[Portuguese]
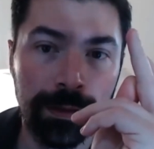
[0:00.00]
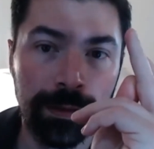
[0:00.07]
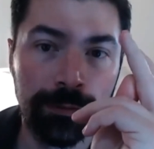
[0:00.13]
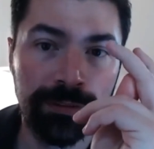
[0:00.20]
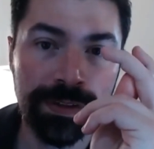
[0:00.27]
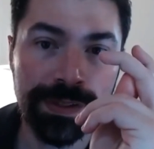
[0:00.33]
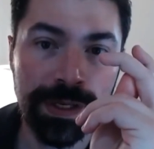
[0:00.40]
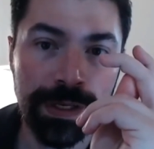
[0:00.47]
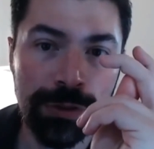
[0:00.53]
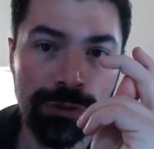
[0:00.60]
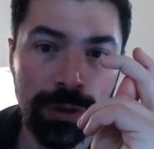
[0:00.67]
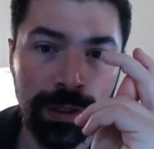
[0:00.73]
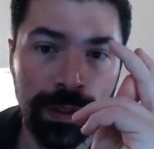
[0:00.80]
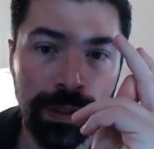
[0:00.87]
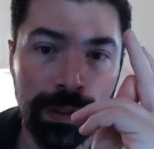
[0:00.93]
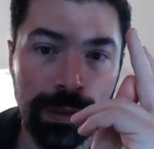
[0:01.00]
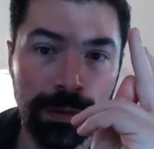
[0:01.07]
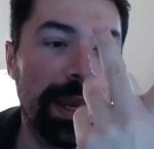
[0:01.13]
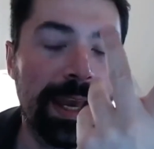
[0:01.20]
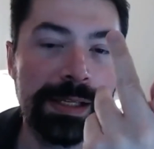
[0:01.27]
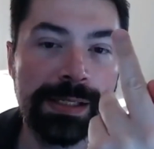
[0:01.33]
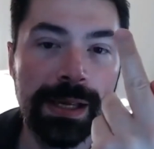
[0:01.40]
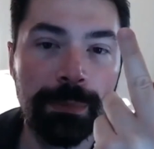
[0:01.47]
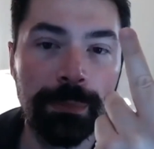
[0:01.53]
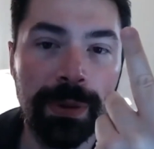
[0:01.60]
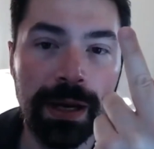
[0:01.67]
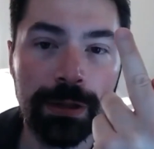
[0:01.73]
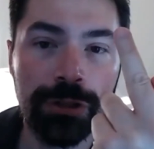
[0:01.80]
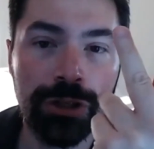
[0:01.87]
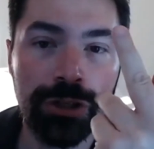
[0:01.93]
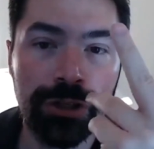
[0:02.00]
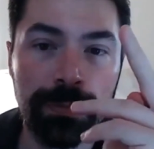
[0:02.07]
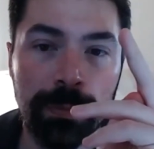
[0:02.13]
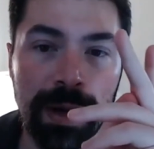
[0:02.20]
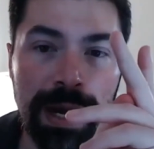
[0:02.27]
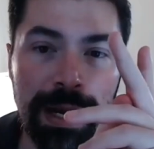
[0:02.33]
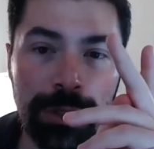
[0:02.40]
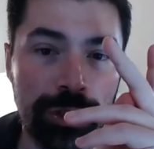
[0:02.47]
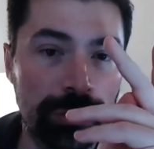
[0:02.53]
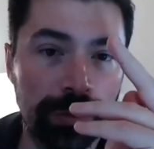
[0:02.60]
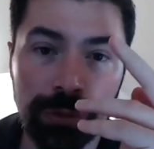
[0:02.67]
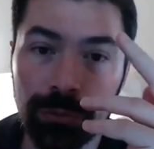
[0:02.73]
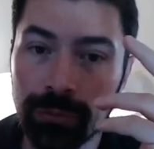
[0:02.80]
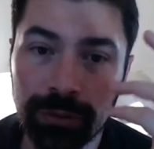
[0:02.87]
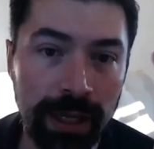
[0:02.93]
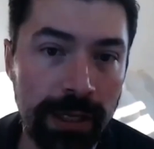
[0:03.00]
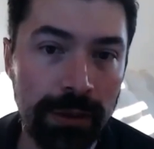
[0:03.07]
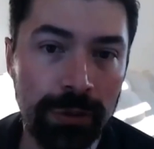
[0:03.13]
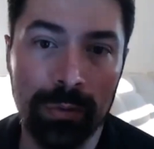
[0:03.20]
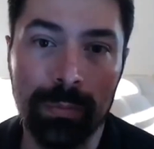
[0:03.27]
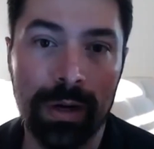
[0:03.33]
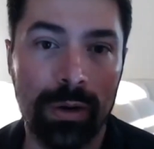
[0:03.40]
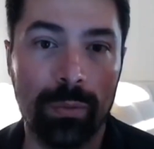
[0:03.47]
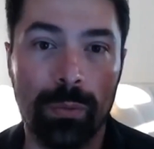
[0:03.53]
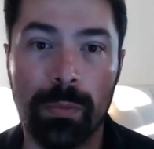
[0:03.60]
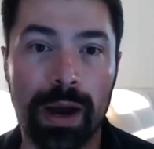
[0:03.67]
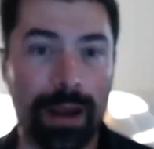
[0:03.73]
Fazer isso aqui essa parte de baixo não tem como arrumar.